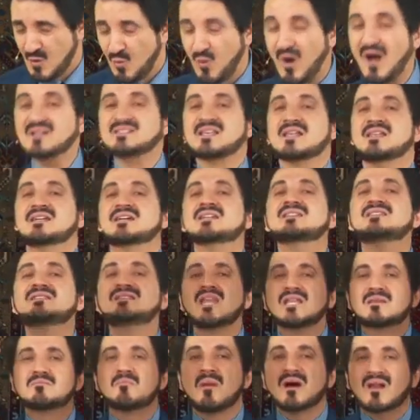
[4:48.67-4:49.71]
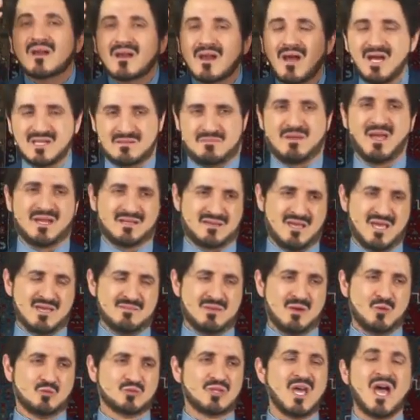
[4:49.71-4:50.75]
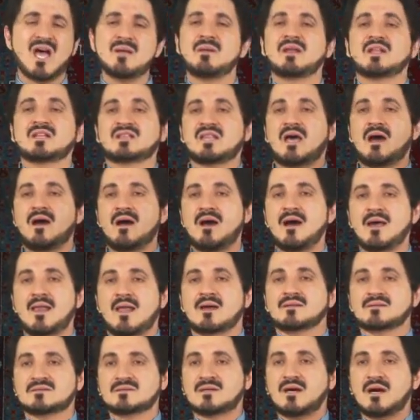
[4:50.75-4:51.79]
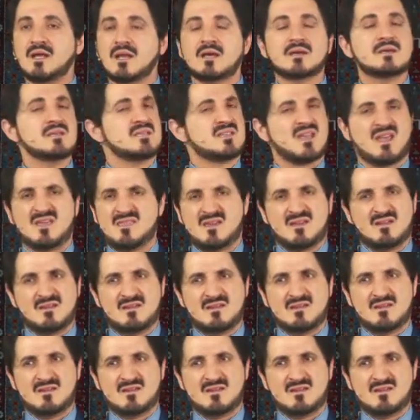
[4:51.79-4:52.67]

وحصل عدة مرات معي دائما ودائما يطلع غلط غلط إيش هذا